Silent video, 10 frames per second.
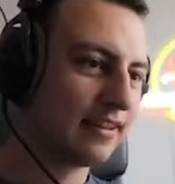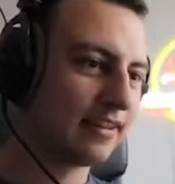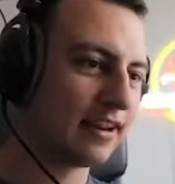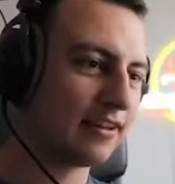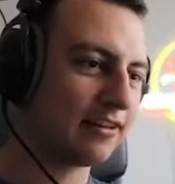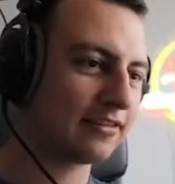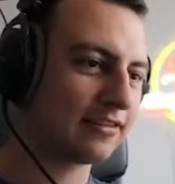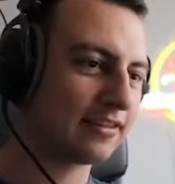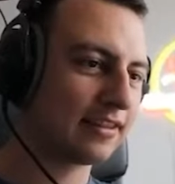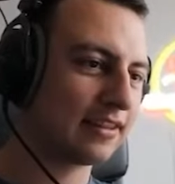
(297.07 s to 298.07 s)
Nie no.
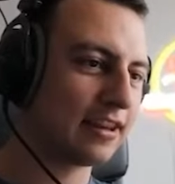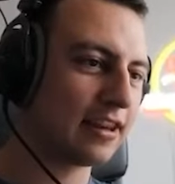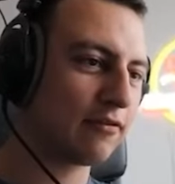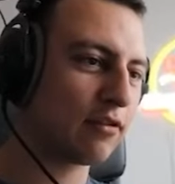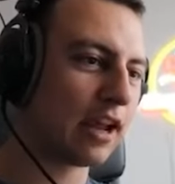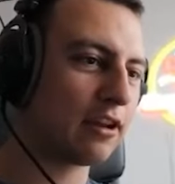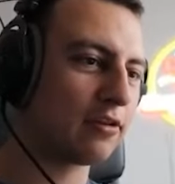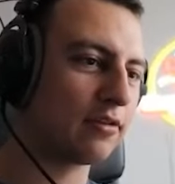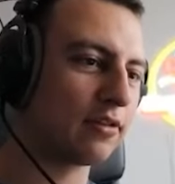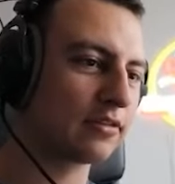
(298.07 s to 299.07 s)
Nie w okej,
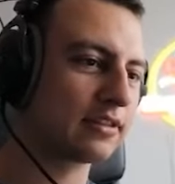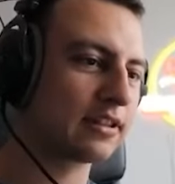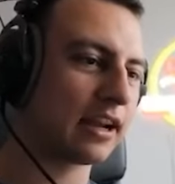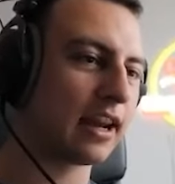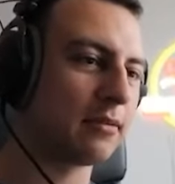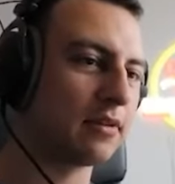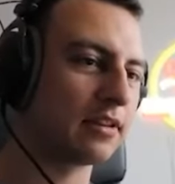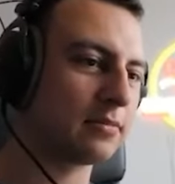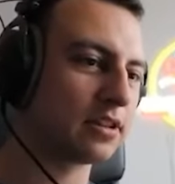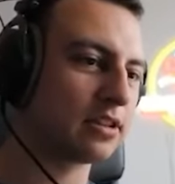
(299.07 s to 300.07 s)
okay, no zagrajmy,
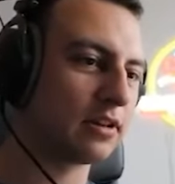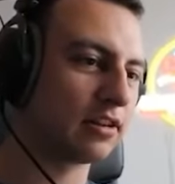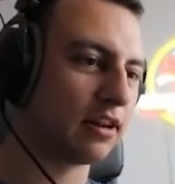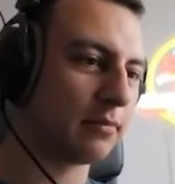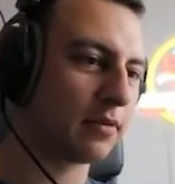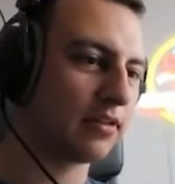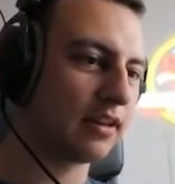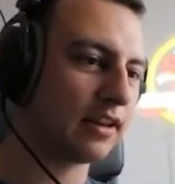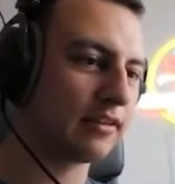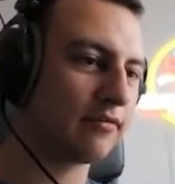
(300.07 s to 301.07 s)
zobaczymy kto lepiej
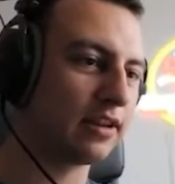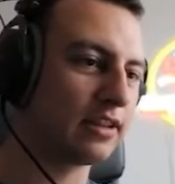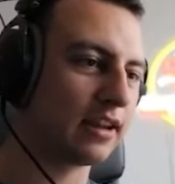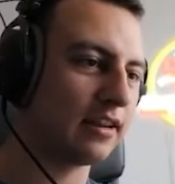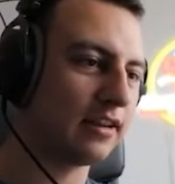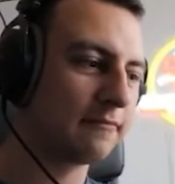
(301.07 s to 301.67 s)
wyjdzie.